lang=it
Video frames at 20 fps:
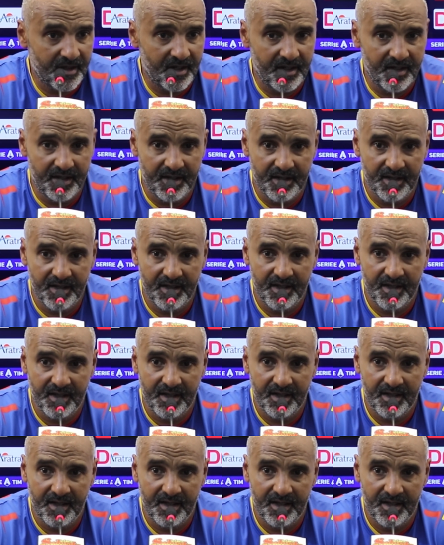
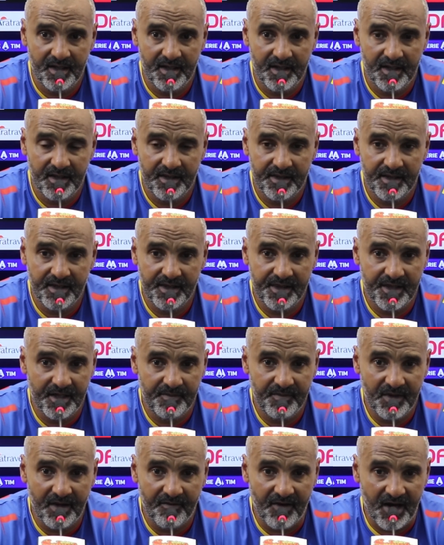E senza
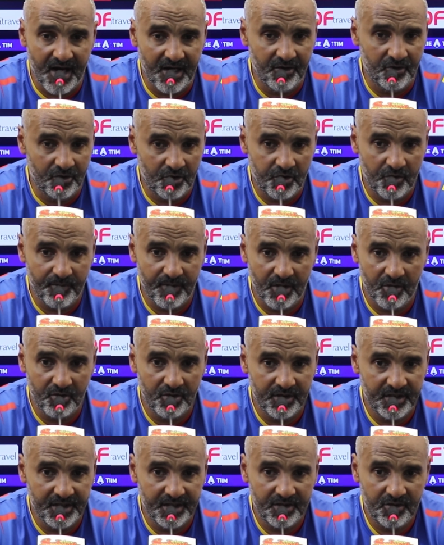il mio avallo, insomma
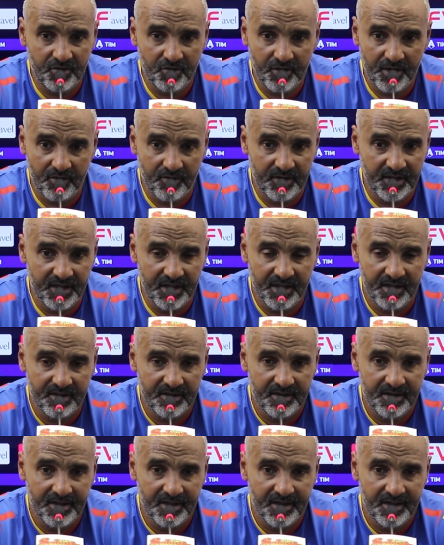col direttore, quindi